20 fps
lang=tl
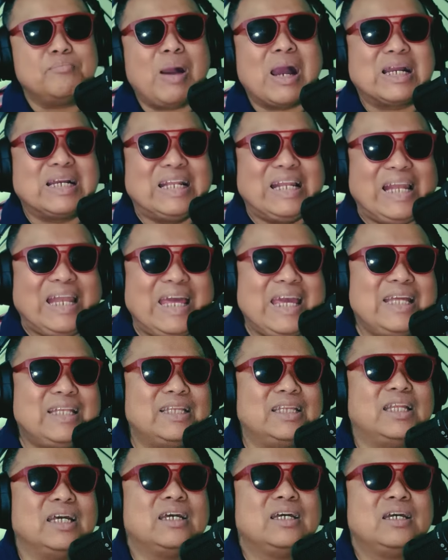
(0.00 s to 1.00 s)

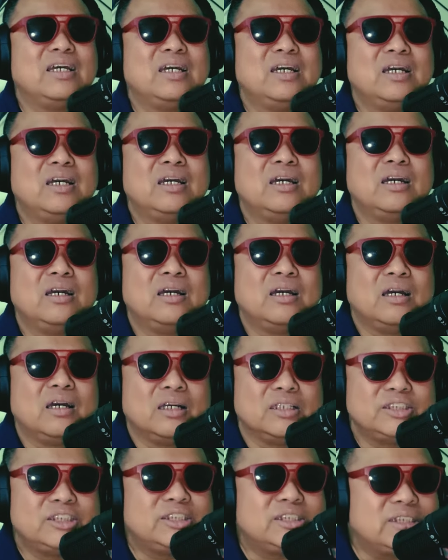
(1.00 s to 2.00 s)
mag-lead
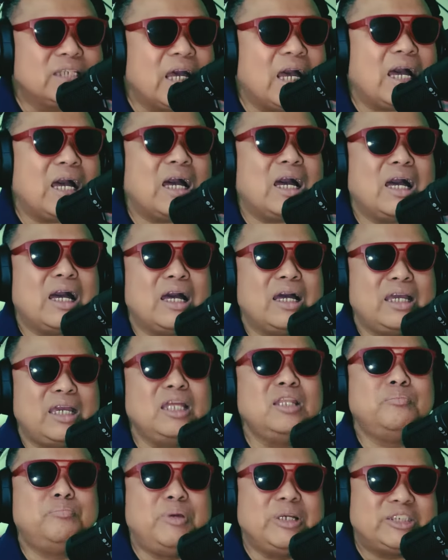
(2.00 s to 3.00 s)
sa
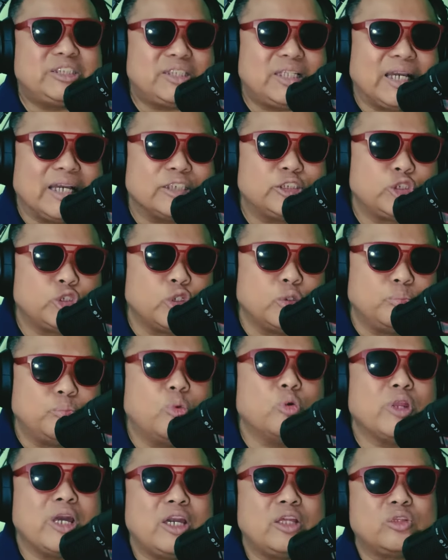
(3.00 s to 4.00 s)
investigasyon
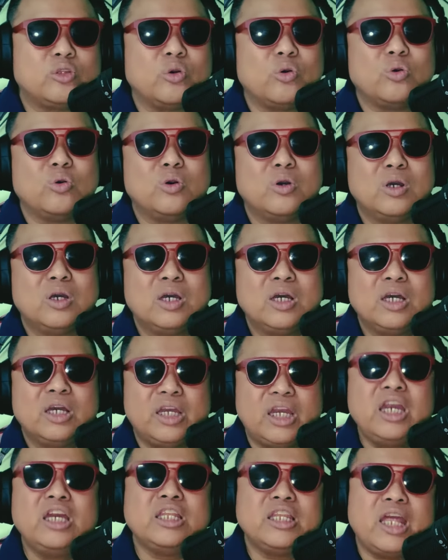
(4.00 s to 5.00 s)
po na ito
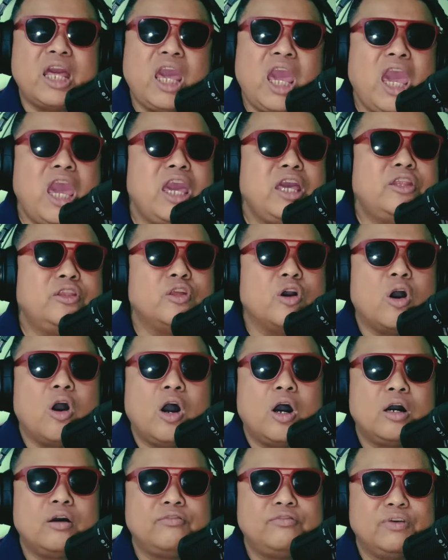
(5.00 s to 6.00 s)
in aid
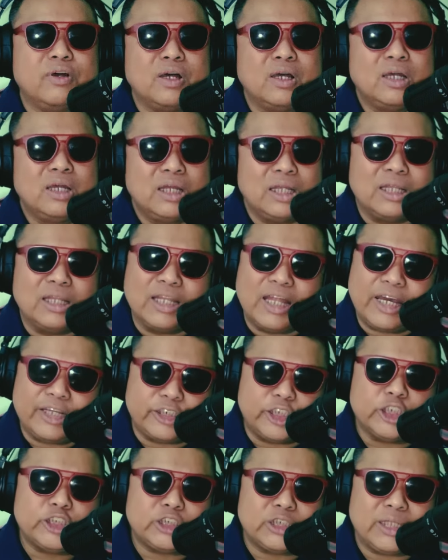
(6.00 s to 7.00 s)
of
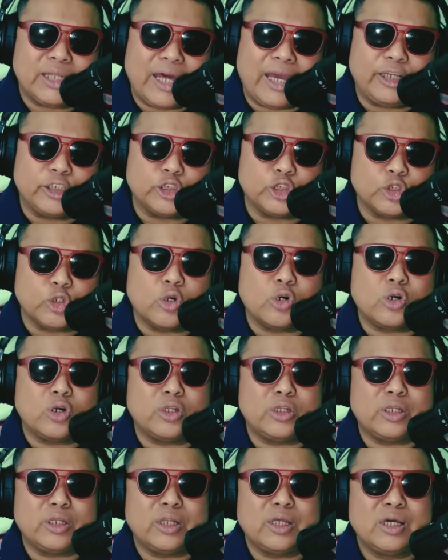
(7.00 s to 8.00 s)

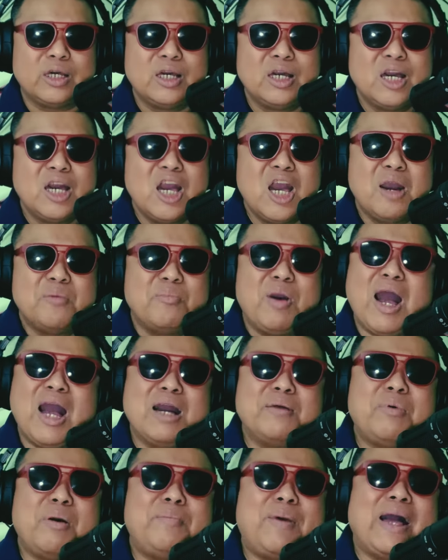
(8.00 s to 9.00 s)
legislation.
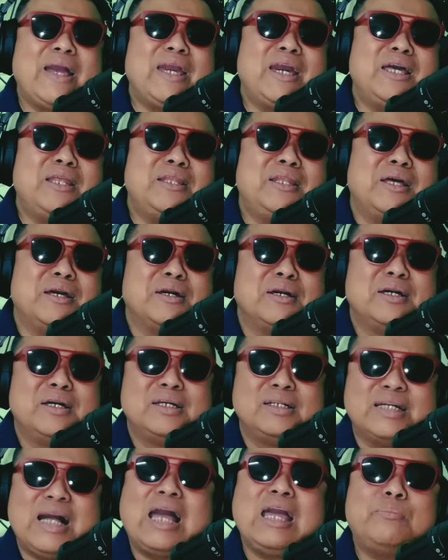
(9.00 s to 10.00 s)
Mga kababayan,
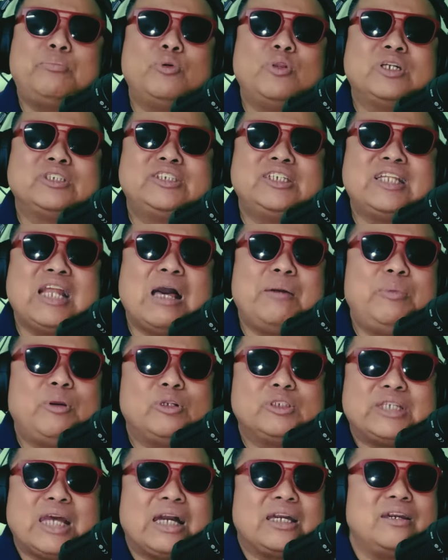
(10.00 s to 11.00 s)
gaya po ng sinabi
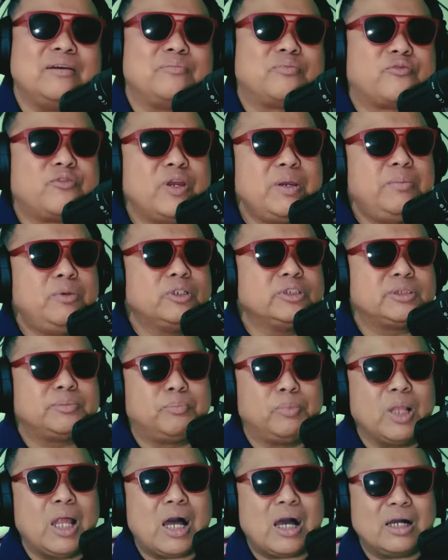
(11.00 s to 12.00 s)
ko sa aking previous
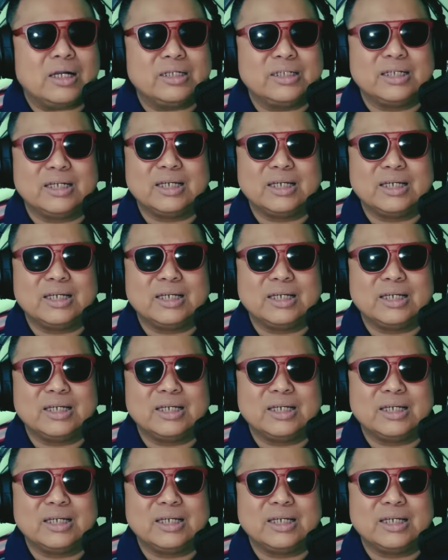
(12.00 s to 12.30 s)
blog,